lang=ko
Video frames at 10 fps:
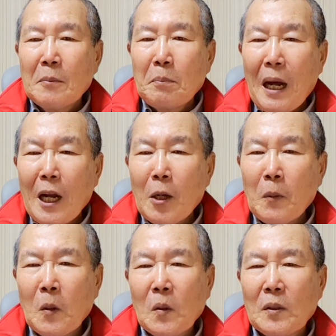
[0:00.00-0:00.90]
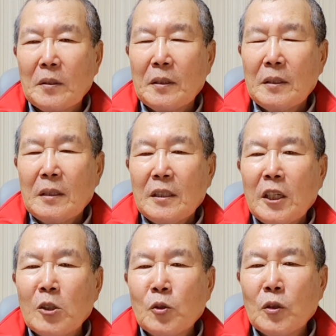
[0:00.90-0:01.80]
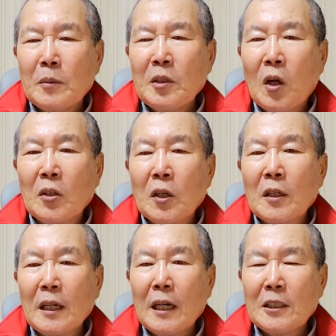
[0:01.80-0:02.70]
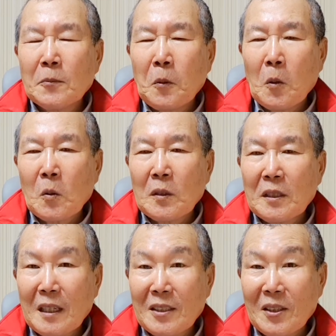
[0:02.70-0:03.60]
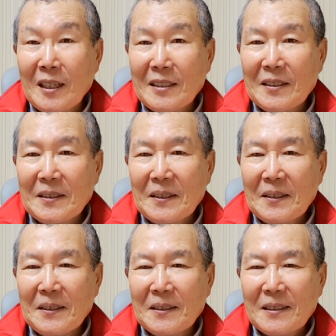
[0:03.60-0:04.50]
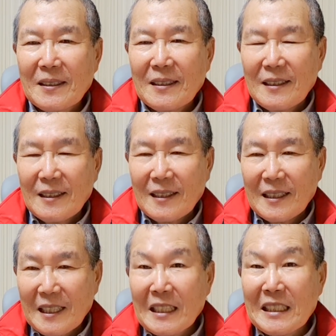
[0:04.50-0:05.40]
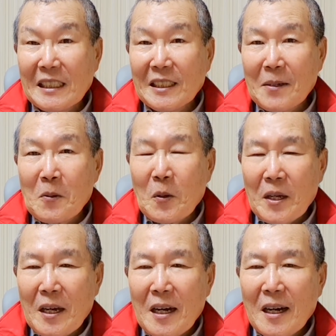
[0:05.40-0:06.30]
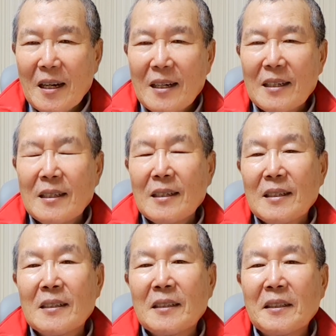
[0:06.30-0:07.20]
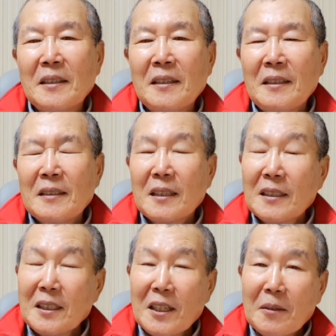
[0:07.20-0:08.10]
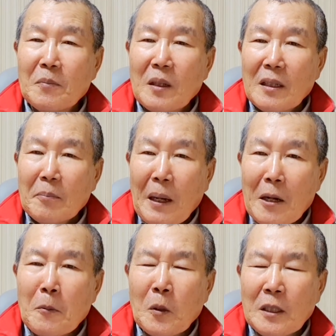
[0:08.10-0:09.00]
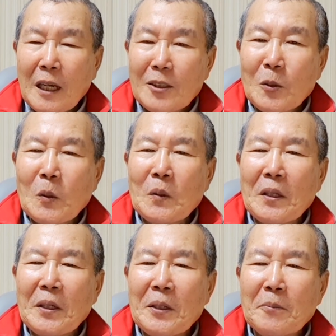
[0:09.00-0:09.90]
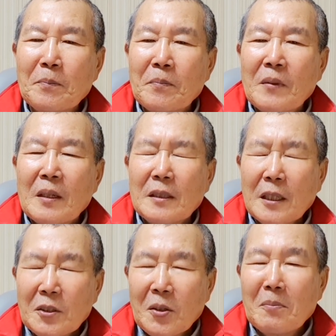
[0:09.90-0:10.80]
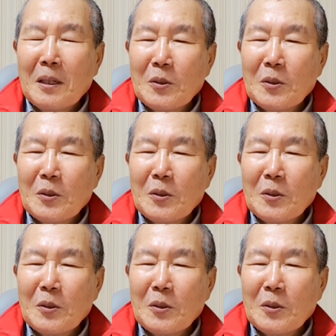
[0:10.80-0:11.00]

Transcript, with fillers: 팔복, 예수님이 여덟 가지 복을 딱 정하셨어요. 아, 이게 진짜 복이야. 그럴 때 제가 참 팔복이 다 좋은데요. 제가 정말